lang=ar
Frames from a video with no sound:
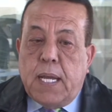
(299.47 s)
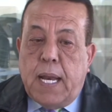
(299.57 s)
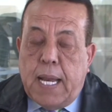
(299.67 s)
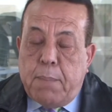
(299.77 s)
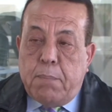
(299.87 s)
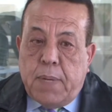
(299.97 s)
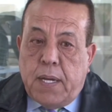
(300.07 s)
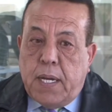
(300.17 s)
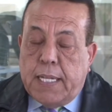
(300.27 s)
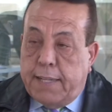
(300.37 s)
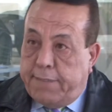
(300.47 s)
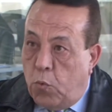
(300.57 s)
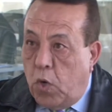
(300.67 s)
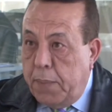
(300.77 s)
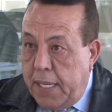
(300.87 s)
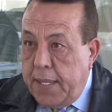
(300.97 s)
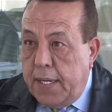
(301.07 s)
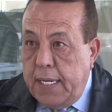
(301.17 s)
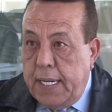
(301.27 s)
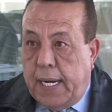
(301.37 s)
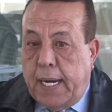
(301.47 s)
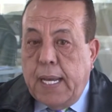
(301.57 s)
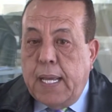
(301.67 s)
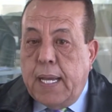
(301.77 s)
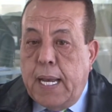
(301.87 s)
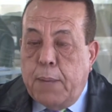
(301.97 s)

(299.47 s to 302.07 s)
لم يتفوق بنظري على